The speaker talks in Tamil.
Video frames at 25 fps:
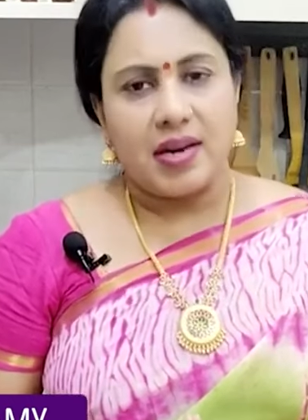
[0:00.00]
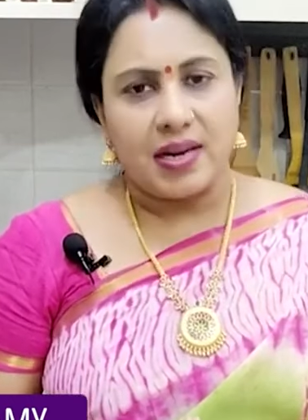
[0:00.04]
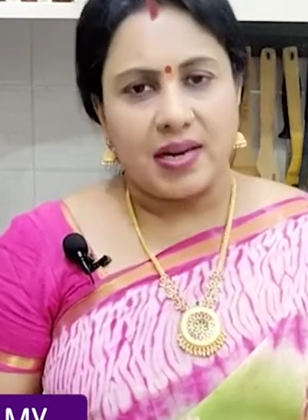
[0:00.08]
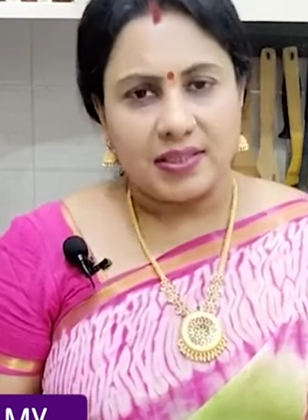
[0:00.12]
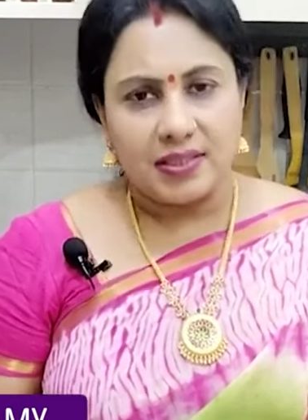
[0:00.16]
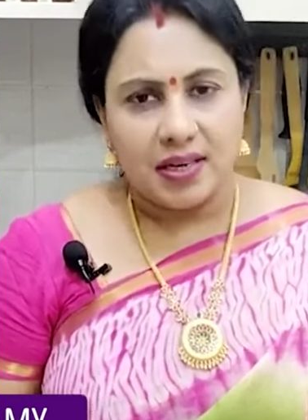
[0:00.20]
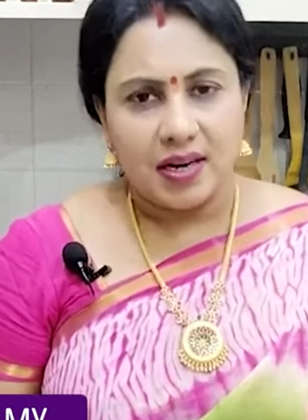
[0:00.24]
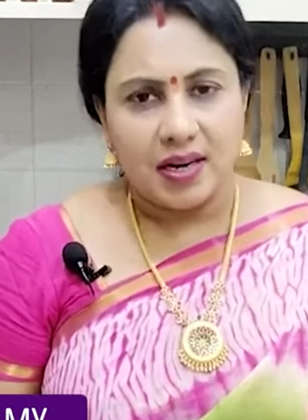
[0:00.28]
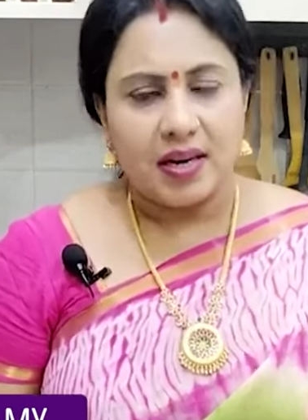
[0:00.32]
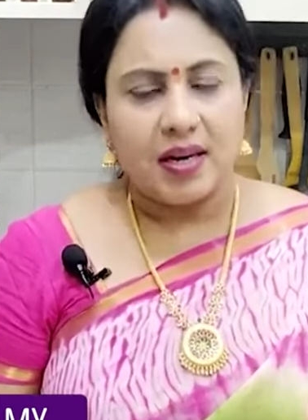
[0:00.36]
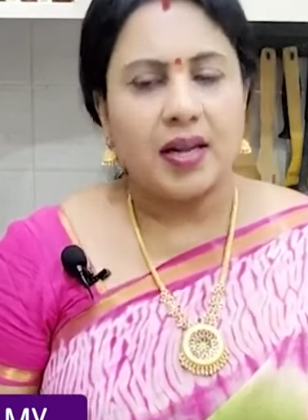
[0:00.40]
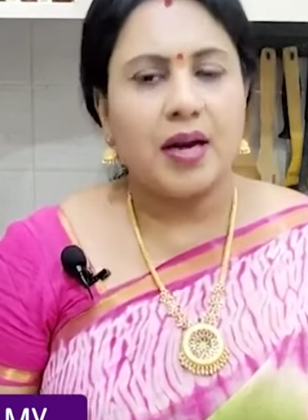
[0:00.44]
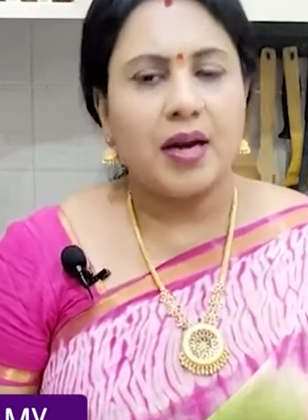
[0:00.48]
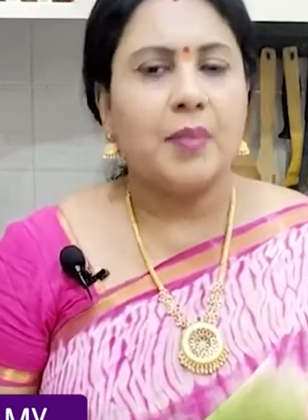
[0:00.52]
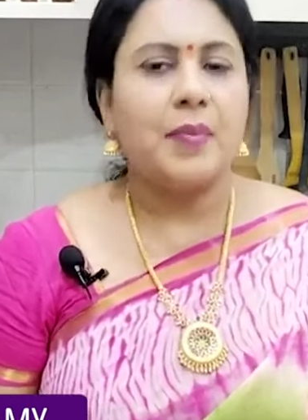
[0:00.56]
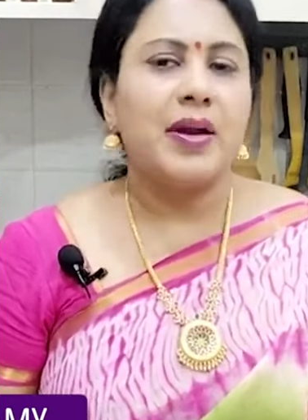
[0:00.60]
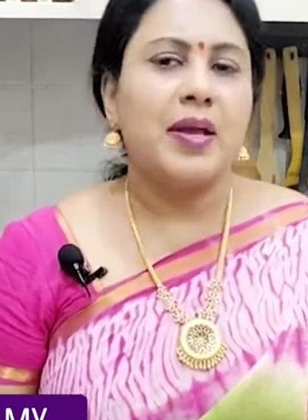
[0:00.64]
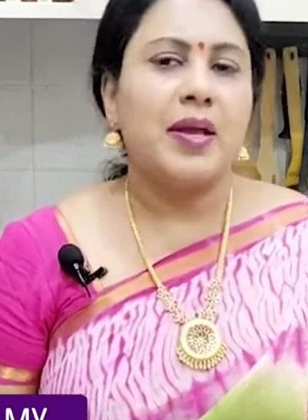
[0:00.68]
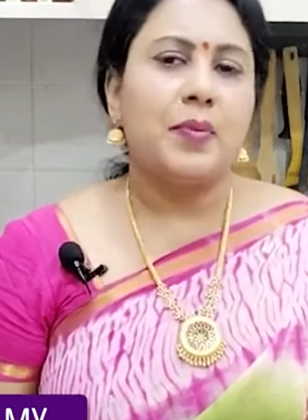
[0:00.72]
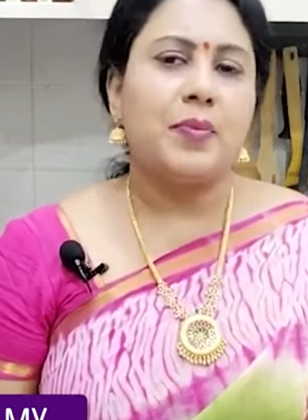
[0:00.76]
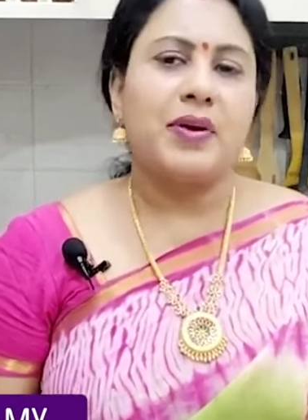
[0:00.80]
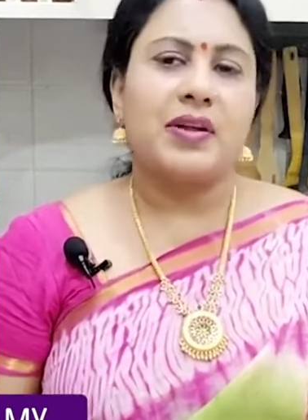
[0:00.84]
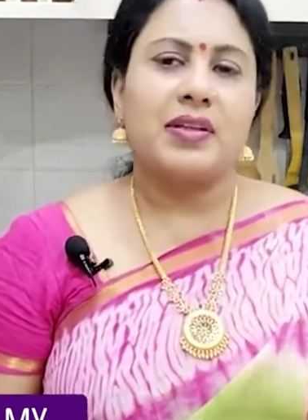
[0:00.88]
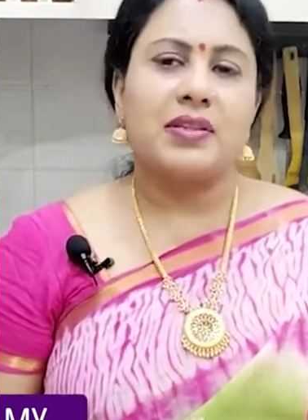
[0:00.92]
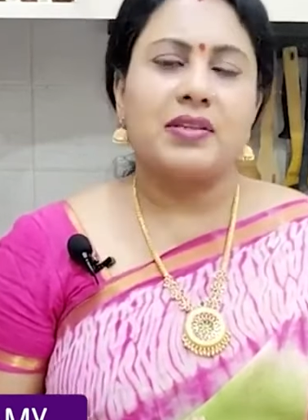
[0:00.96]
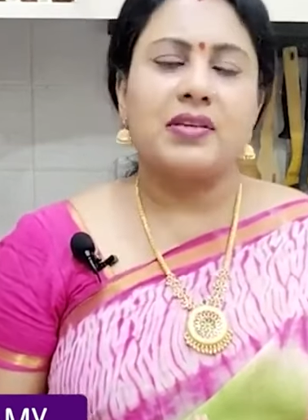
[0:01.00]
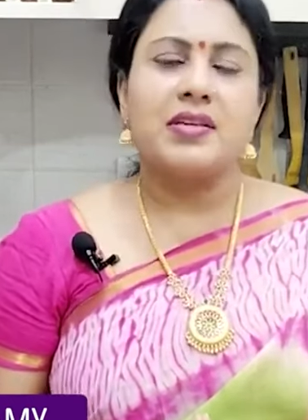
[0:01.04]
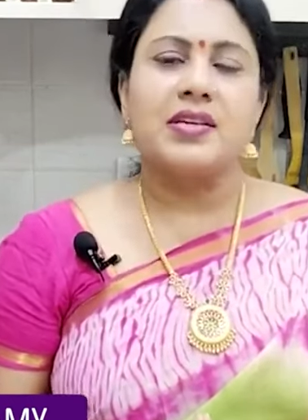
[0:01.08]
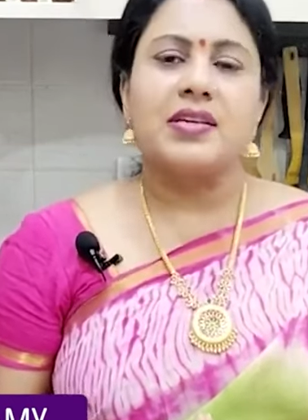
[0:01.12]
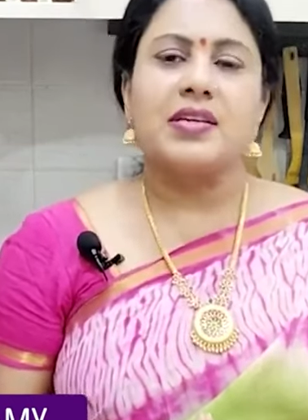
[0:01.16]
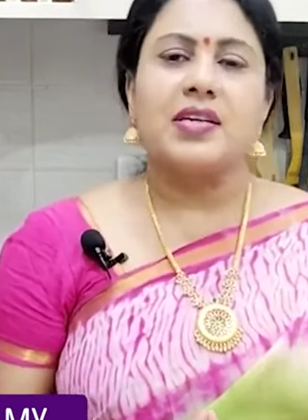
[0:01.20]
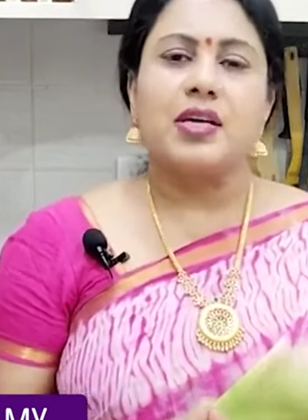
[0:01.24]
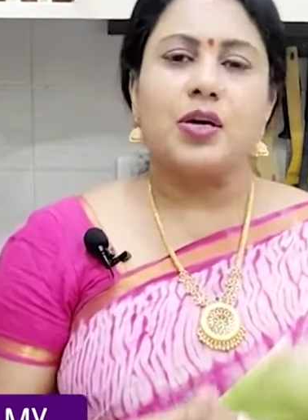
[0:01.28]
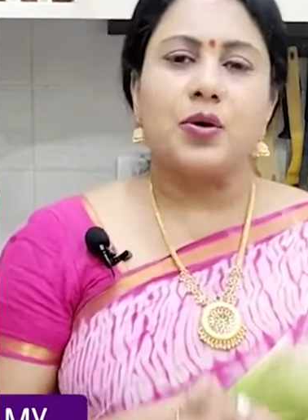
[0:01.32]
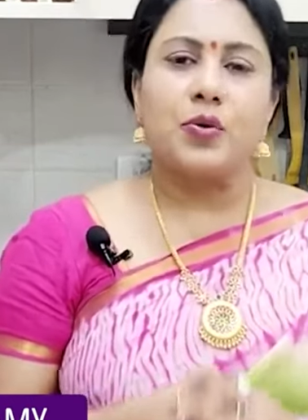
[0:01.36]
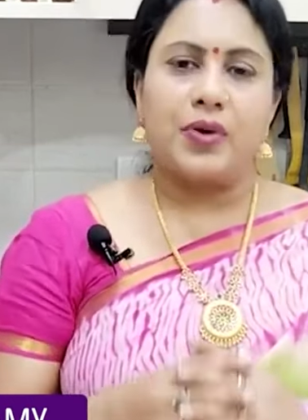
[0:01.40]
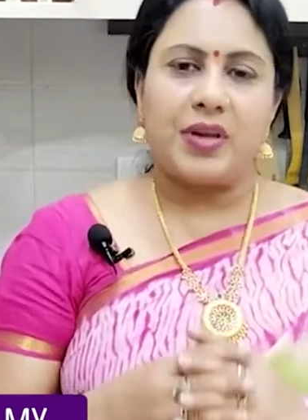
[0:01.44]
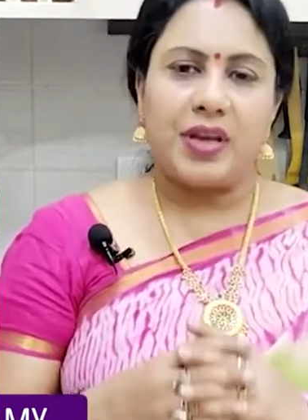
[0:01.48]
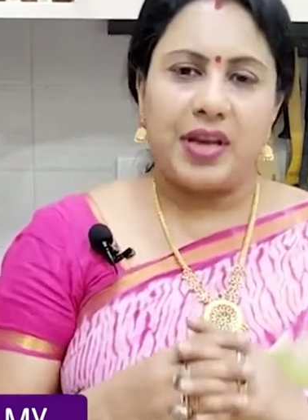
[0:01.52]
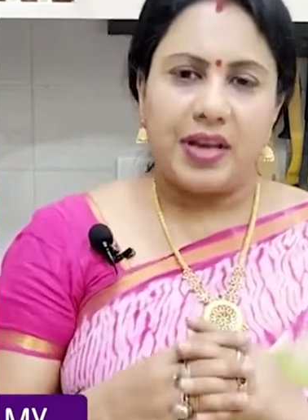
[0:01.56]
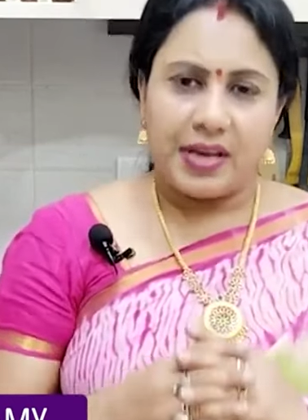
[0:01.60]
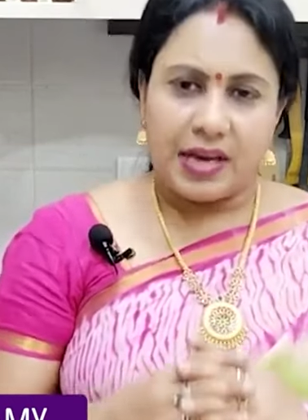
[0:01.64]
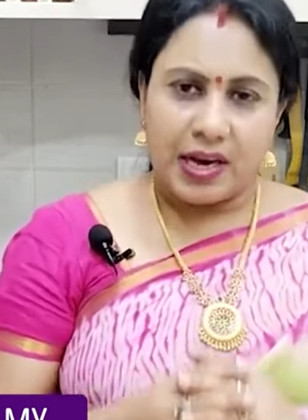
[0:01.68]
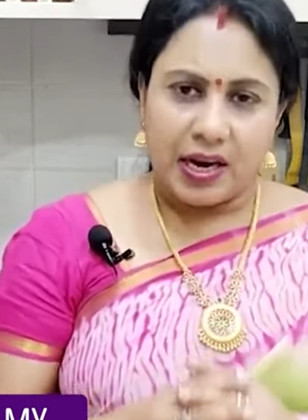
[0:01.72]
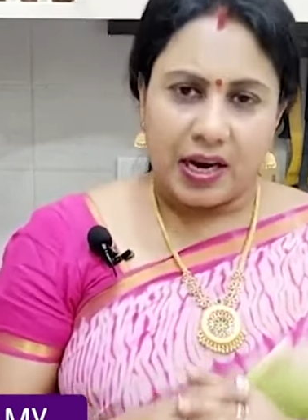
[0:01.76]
ராஜா அண்ணாமலைபுரத்தில் இருக்கக்கூடிய